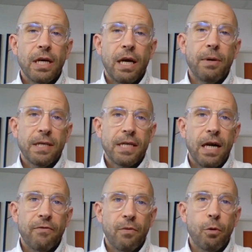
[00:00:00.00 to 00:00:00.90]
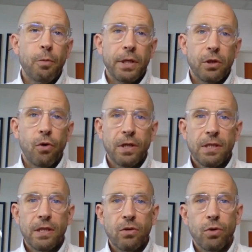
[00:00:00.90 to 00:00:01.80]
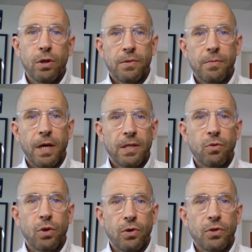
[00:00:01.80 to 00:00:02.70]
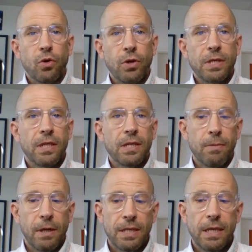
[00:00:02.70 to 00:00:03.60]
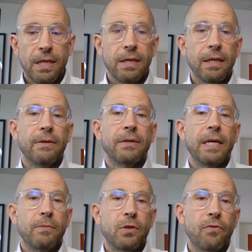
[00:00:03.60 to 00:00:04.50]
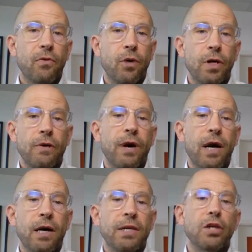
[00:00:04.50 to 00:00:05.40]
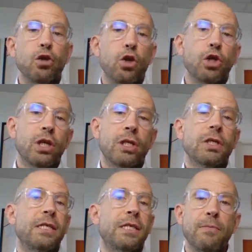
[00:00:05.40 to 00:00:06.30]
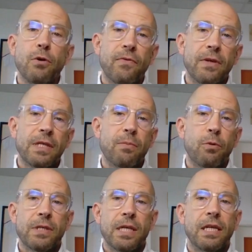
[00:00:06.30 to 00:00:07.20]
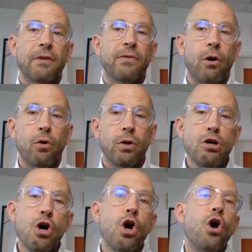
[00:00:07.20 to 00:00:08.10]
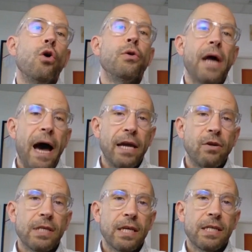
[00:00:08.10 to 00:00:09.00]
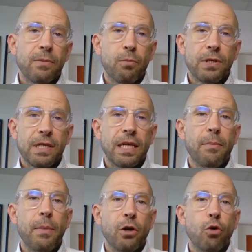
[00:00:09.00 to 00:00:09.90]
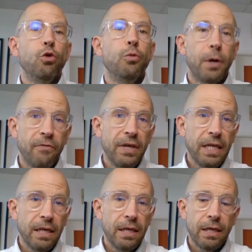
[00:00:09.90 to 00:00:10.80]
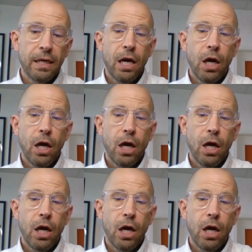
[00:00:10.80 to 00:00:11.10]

ein paar Zahlen vom Robert-Koch-Institut aus dem Jahr 2019/20, demzufolge waren in Deutschland 47 Prozent der Frauen und 61 Prozent der Männer übergewichtig,